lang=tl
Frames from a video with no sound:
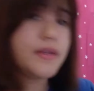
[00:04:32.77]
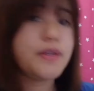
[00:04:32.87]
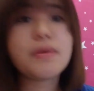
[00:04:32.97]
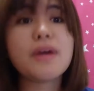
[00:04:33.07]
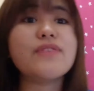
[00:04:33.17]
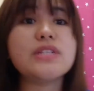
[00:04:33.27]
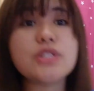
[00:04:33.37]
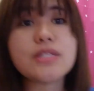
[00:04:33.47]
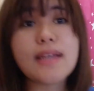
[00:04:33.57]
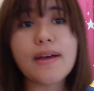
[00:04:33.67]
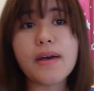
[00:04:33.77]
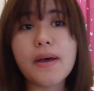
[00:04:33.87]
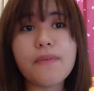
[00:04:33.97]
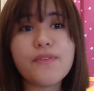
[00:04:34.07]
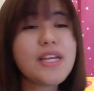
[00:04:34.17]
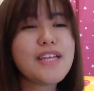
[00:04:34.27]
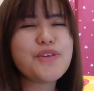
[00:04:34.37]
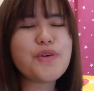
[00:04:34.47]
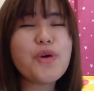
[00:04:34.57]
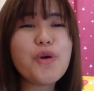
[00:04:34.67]
yung mga videos na
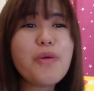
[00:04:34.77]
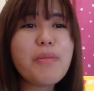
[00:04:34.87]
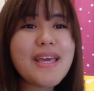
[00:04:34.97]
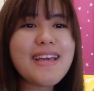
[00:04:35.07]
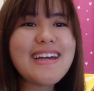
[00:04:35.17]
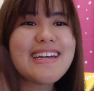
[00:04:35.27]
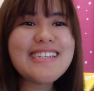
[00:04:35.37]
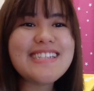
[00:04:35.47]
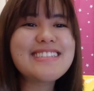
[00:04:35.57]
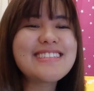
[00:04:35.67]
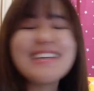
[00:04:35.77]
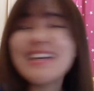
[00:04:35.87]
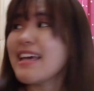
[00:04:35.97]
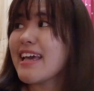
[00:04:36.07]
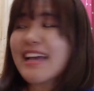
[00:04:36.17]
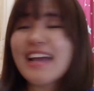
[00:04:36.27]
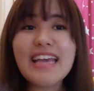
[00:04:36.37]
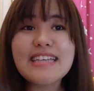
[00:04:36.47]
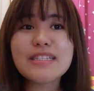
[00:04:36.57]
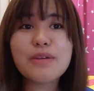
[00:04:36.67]
binidyo ko. Oh my god!
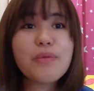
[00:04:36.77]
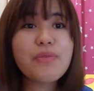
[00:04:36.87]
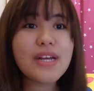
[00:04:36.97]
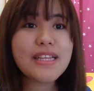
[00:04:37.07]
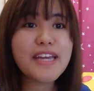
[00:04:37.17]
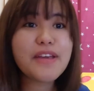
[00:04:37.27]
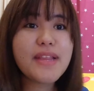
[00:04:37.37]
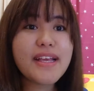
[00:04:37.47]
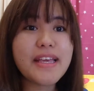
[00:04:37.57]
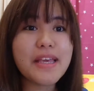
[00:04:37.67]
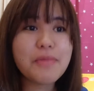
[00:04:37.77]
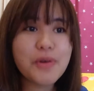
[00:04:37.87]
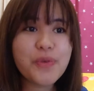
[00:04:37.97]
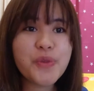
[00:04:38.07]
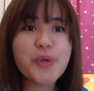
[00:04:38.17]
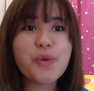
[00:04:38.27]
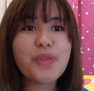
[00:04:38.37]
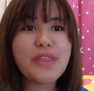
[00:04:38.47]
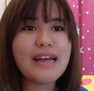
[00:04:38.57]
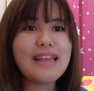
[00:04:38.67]
Guys, kung fan kayo ng Game of
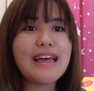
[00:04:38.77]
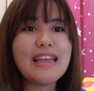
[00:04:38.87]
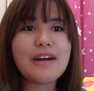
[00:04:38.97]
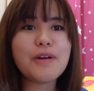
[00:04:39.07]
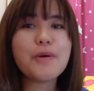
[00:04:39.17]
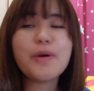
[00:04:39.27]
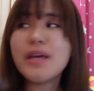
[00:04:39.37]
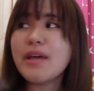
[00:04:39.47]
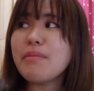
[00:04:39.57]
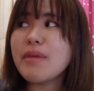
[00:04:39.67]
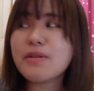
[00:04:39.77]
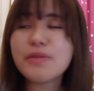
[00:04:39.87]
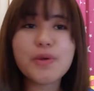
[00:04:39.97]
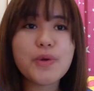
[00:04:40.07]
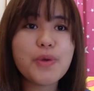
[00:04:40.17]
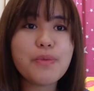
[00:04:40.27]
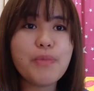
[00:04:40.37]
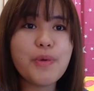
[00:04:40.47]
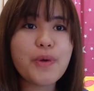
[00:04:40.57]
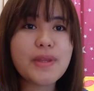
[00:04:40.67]
Thrones, naalala ko, meron doon yung
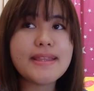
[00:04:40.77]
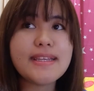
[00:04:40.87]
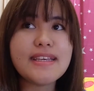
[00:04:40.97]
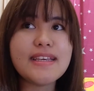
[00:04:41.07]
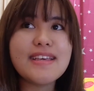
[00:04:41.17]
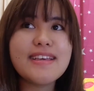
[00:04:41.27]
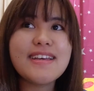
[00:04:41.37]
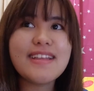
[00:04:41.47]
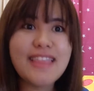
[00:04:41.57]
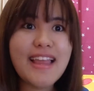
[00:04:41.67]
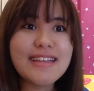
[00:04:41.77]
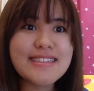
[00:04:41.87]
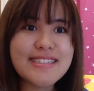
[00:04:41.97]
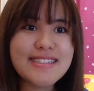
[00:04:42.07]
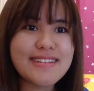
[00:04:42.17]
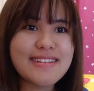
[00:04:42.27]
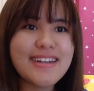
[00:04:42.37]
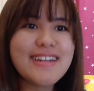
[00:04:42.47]
book ni Lannister.